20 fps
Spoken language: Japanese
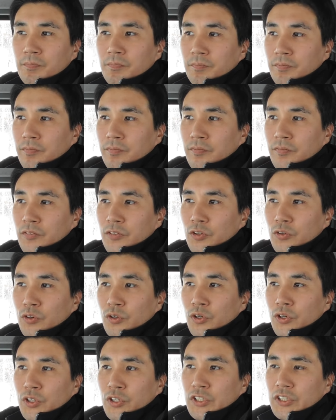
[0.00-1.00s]
うん
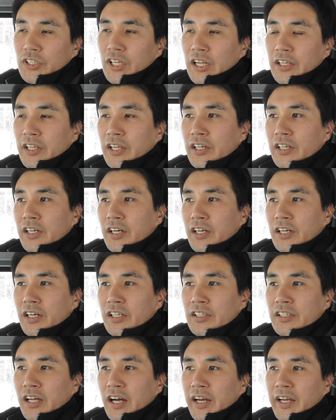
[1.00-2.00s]
と何年間
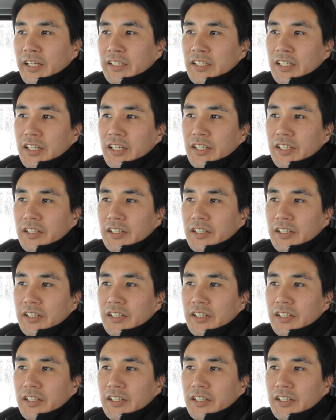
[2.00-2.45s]
か耕さな